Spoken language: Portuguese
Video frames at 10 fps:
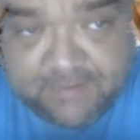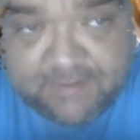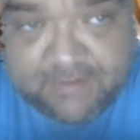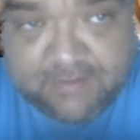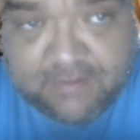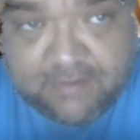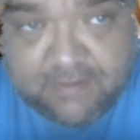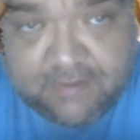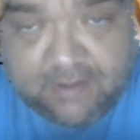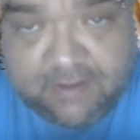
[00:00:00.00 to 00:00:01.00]
é
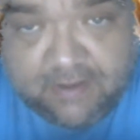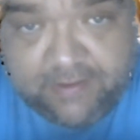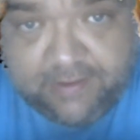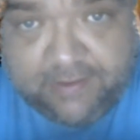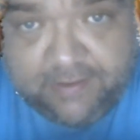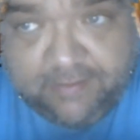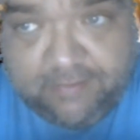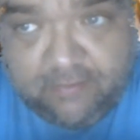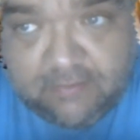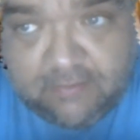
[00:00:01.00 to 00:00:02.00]
sendo
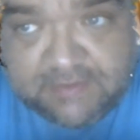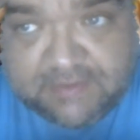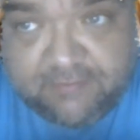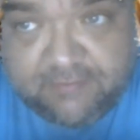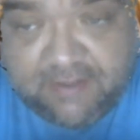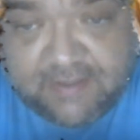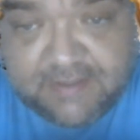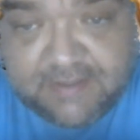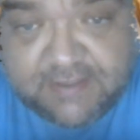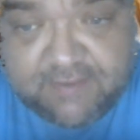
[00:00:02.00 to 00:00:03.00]
que existem vários
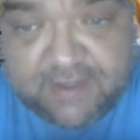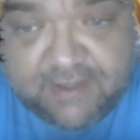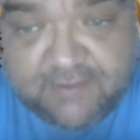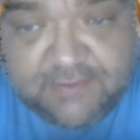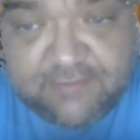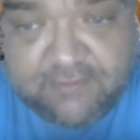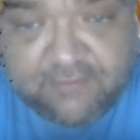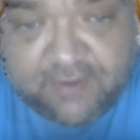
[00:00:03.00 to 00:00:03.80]
universos.